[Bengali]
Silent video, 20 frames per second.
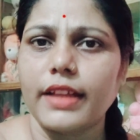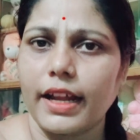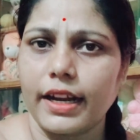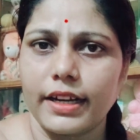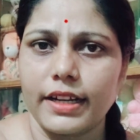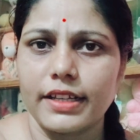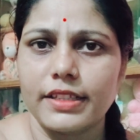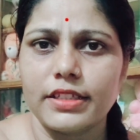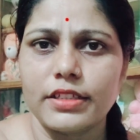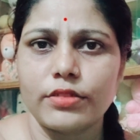তার
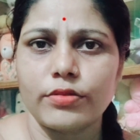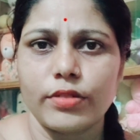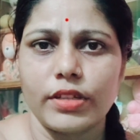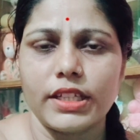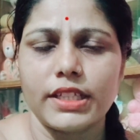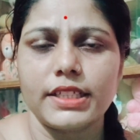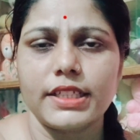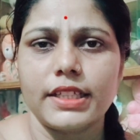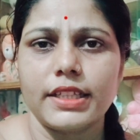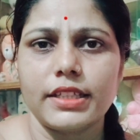কাছে
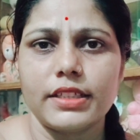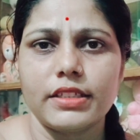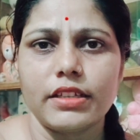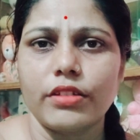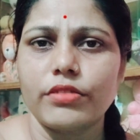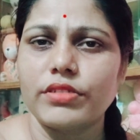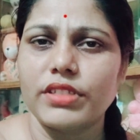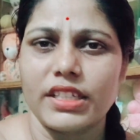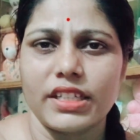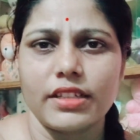চলে যেতে
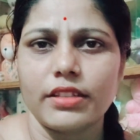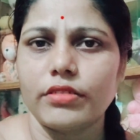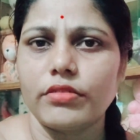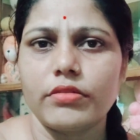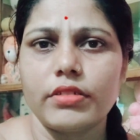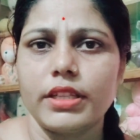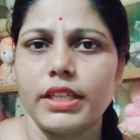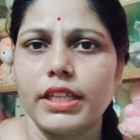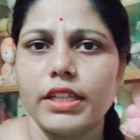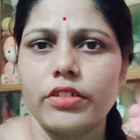চাও সেটা তো
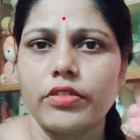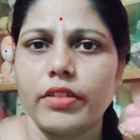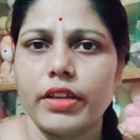ঠিক